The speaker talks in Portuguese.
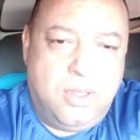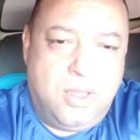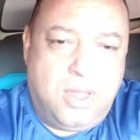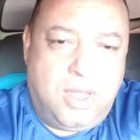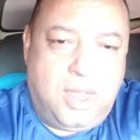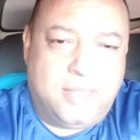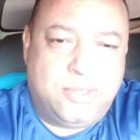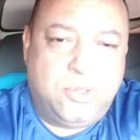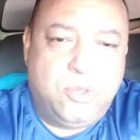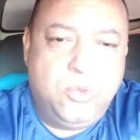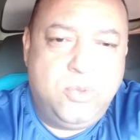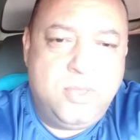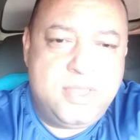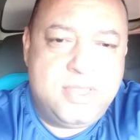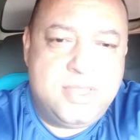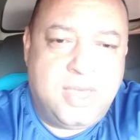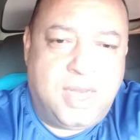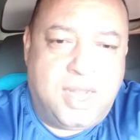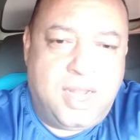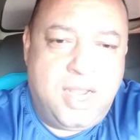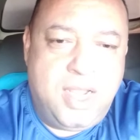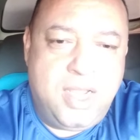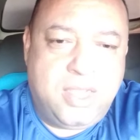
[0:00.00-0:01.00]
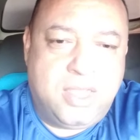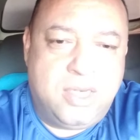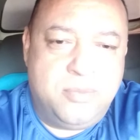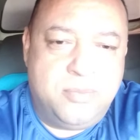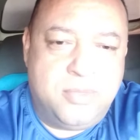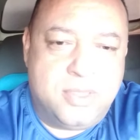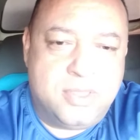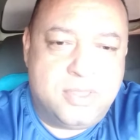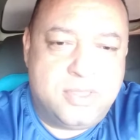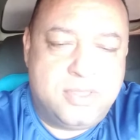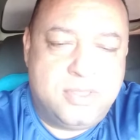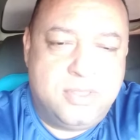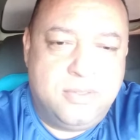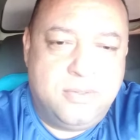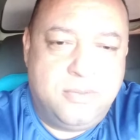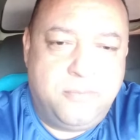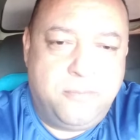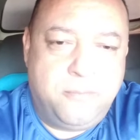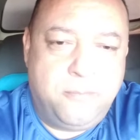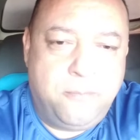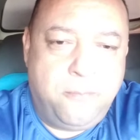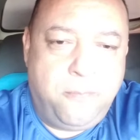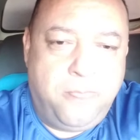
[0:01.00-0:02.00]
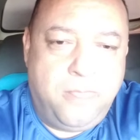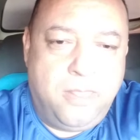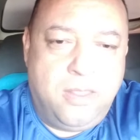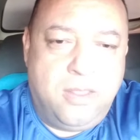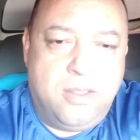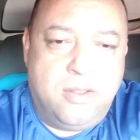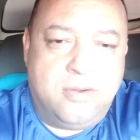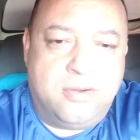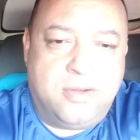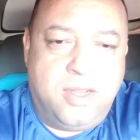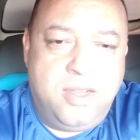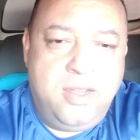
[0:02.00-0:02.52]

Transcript: As tuas lágrimas já